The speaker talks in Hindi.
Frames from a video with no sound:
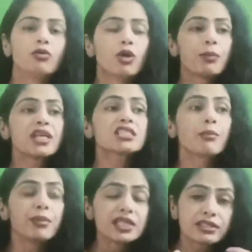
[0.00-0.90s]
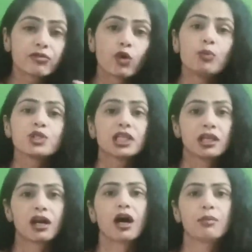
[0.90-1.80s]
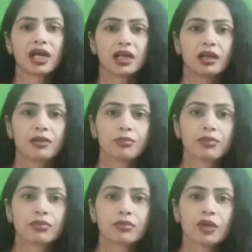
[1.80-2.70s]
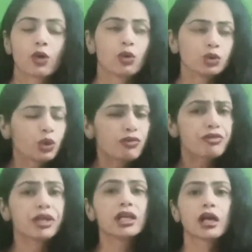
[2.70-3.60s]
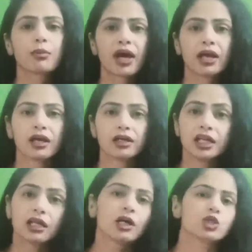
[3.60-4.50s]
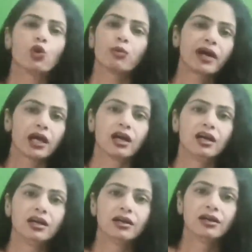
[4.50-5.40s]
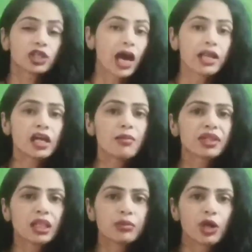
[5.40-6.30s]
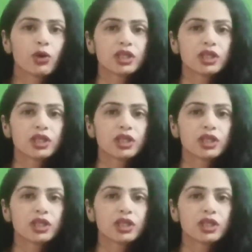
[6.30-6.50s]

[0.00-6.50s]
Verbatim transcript: वो अपना सबमेसिव रूप उसे दिखा पाएगा और खुद को फ्री कर पाएगा ढीला छोड़ पाएगा तो कहने का मतलब देखो